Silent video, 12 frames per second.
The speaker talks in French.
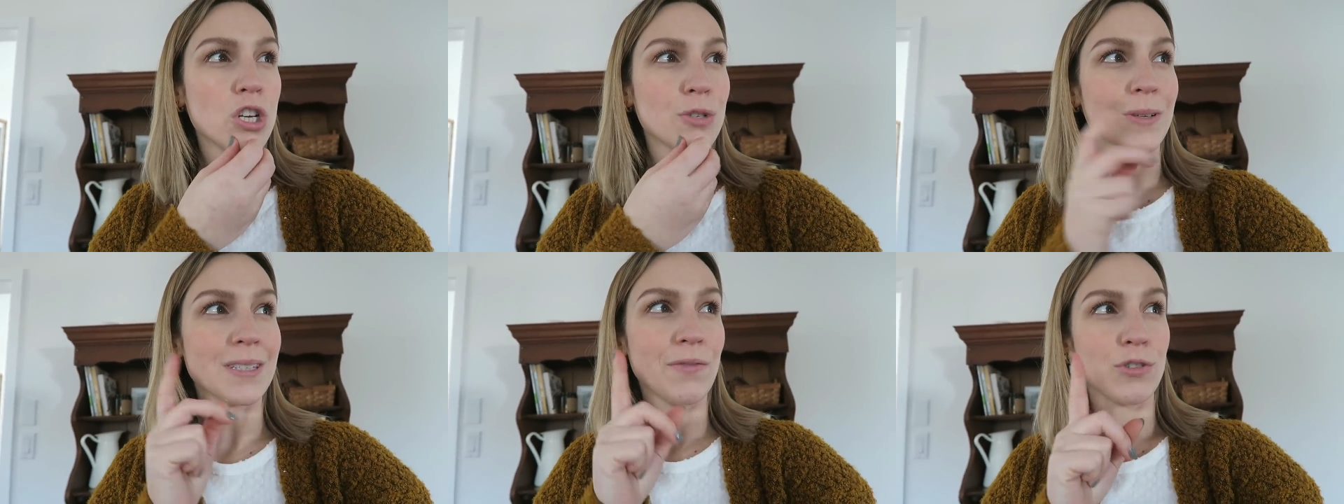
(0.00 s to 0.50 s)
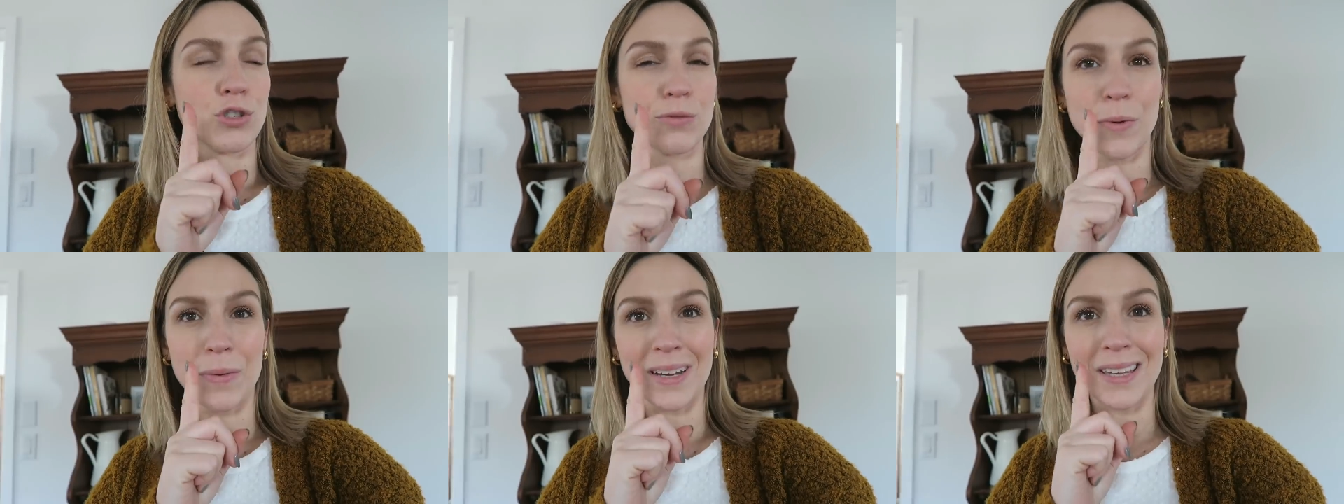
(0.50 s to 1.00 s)
Je pense qu'il va juste
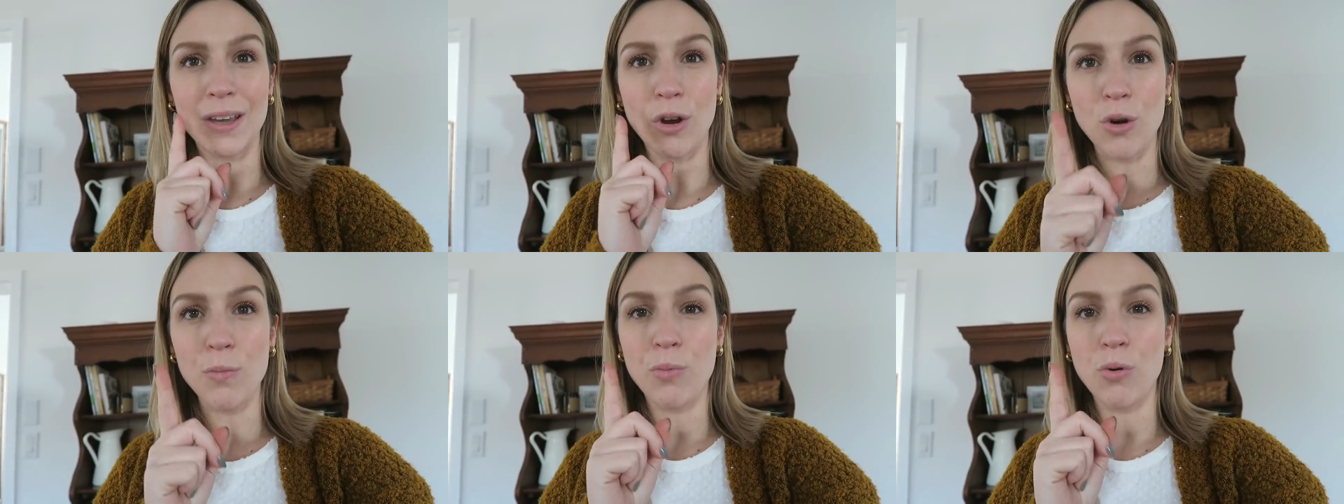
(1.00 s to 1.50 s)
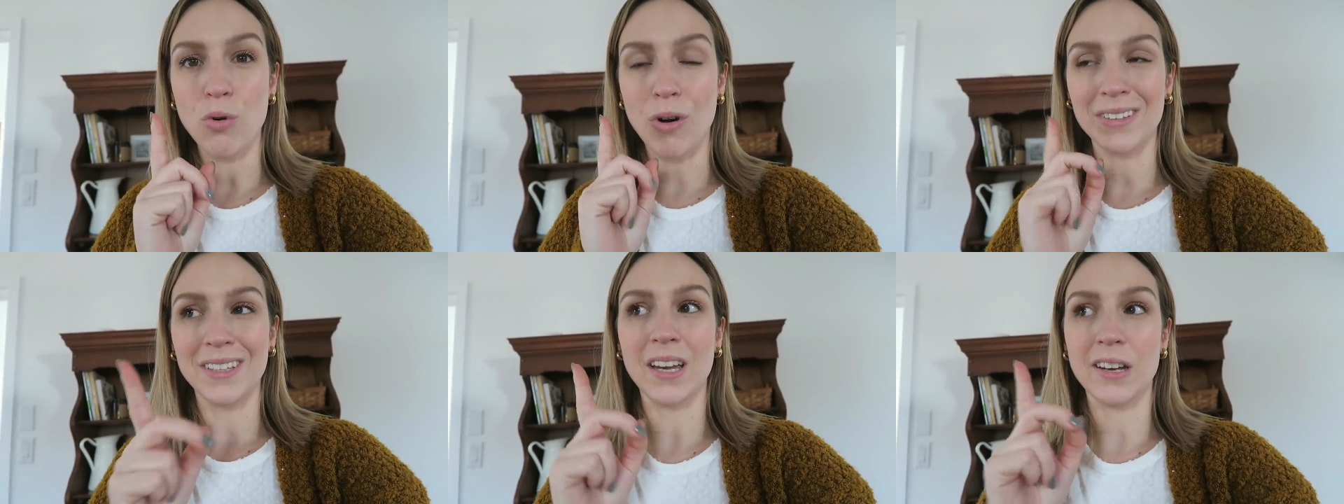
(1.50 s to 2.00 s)
me manquer un pot
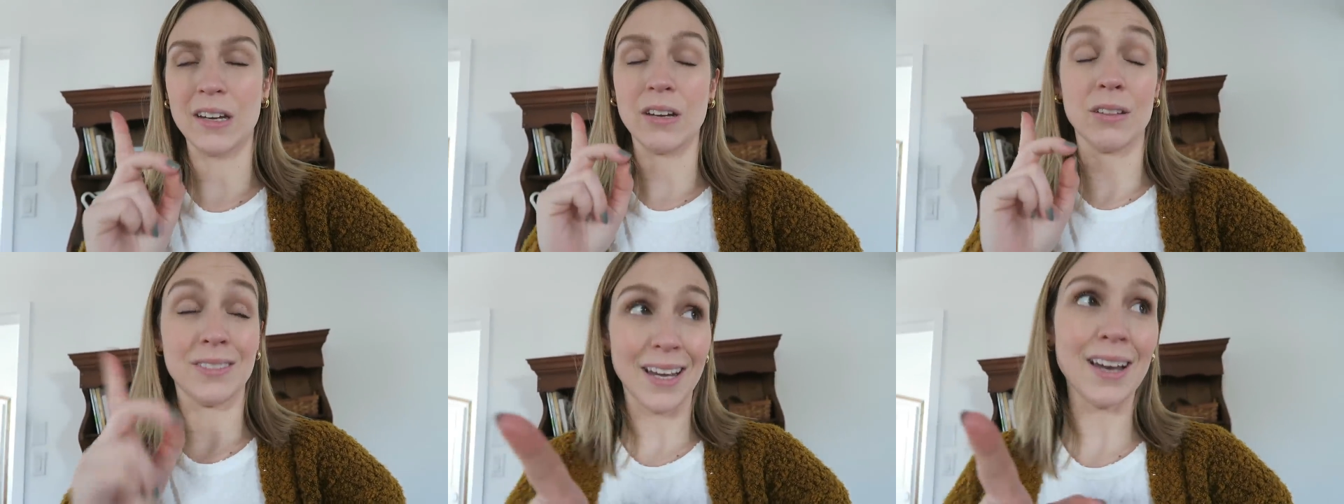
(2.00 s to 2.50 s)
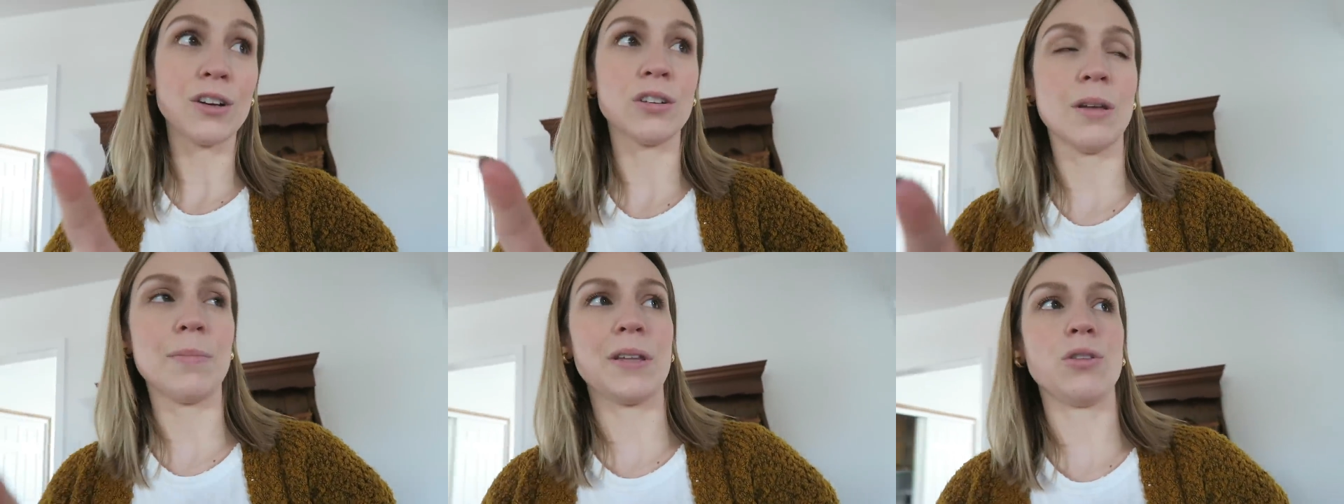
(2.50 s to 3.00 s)
en, en
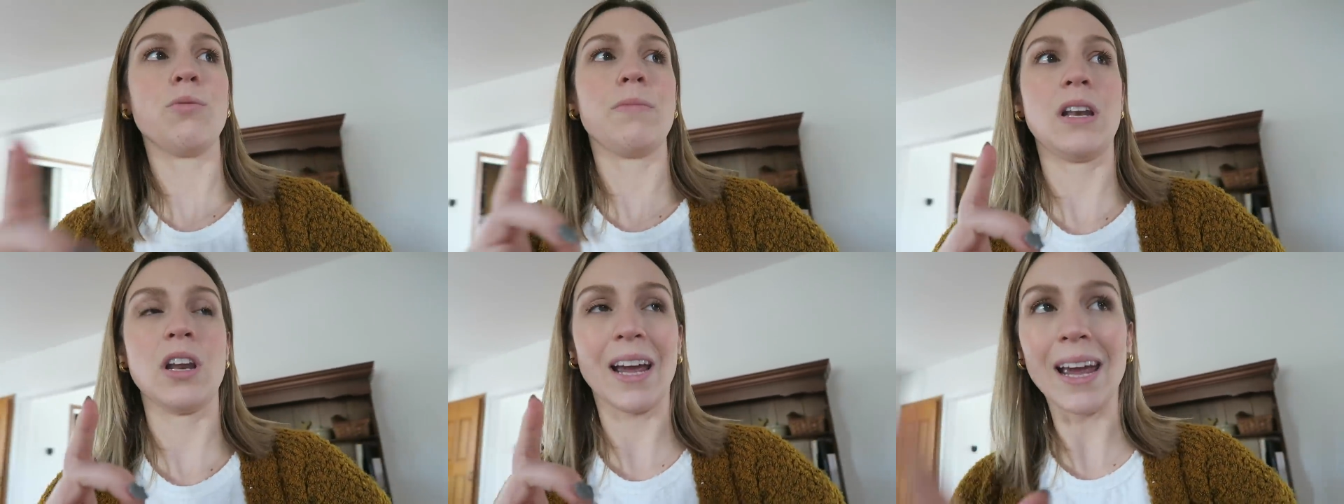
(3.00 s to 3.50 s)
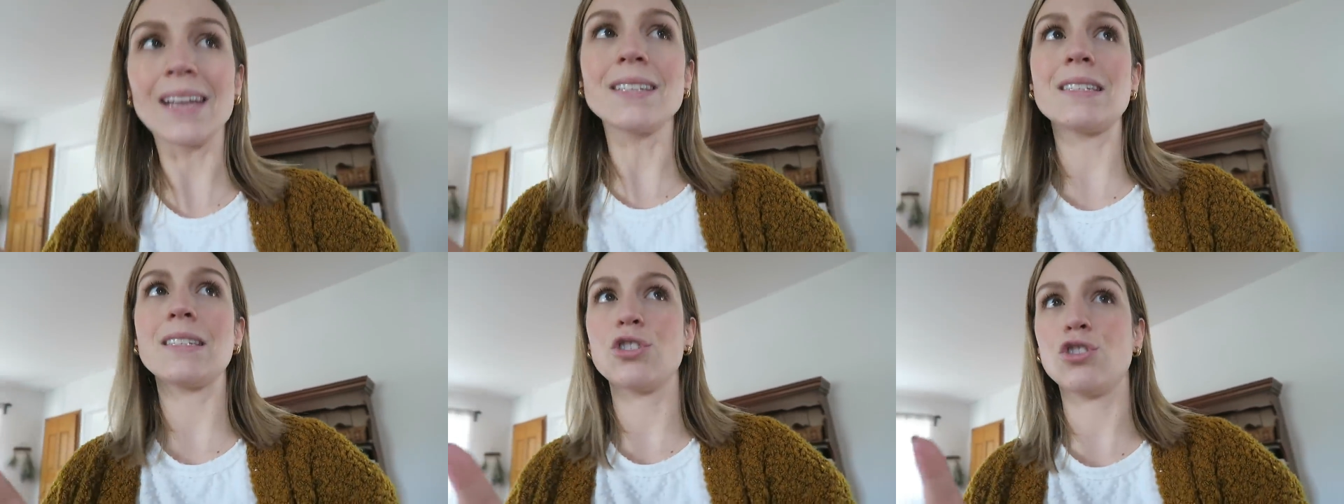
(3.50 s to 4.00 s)
terracotta, pardon, mais le
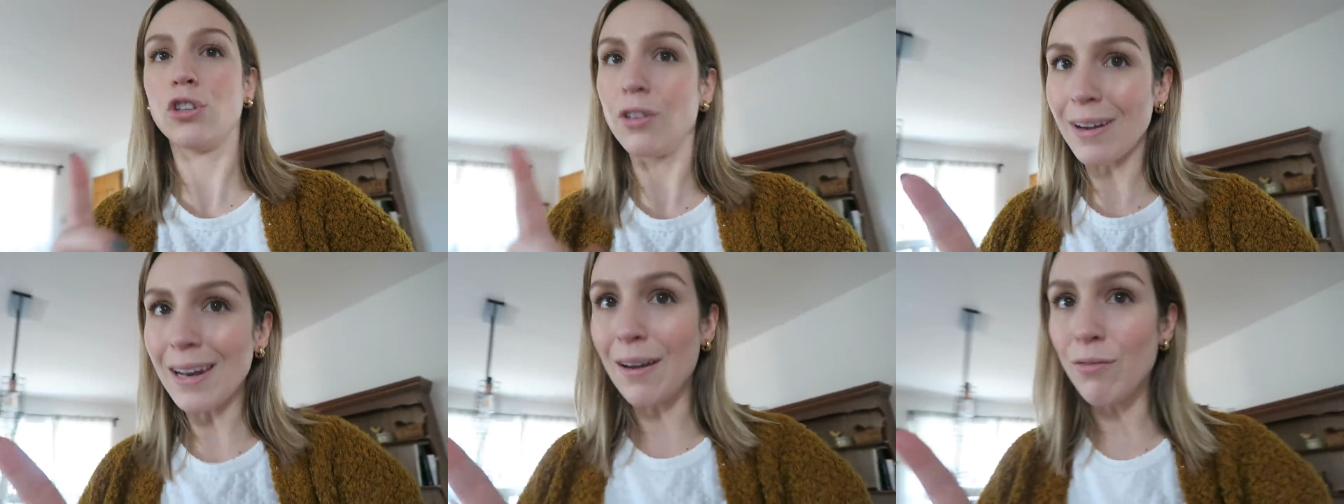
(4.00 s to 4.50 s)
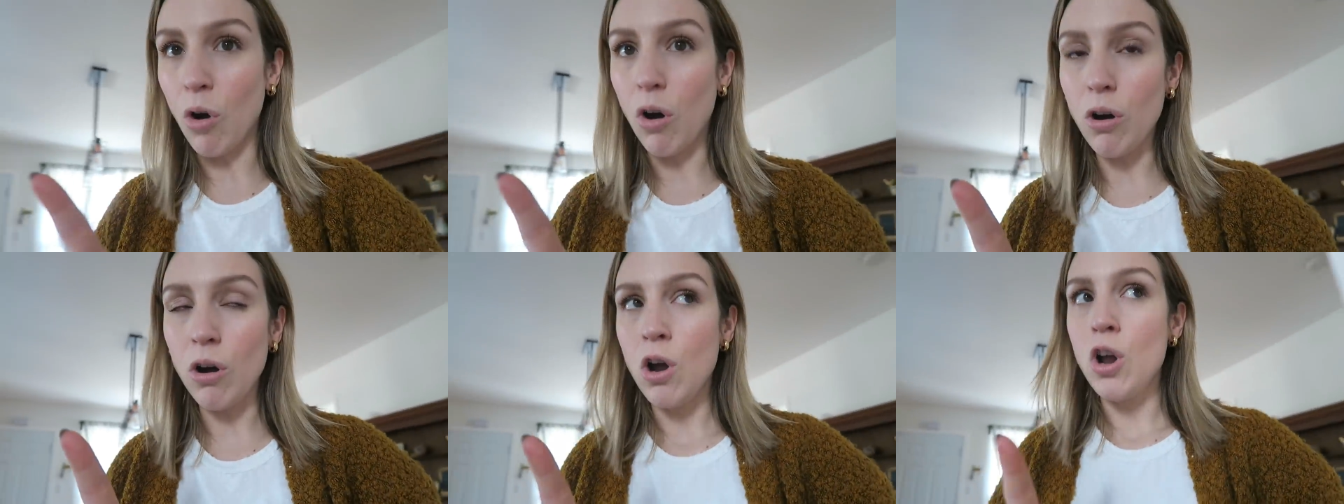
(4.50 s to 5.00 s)
reste, je devrais
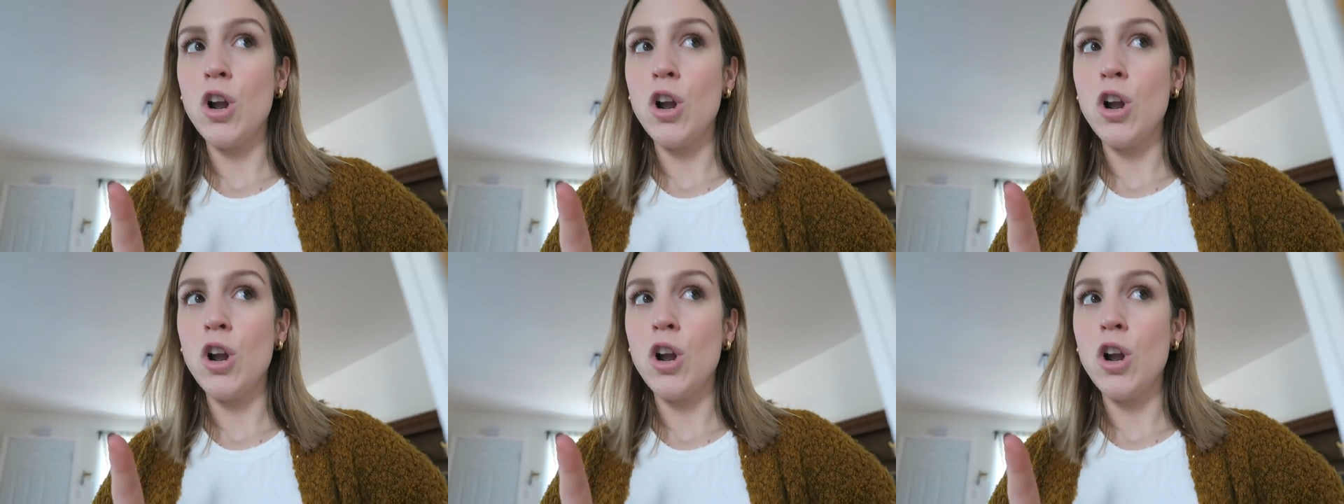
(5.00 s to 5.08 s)
l'avoir.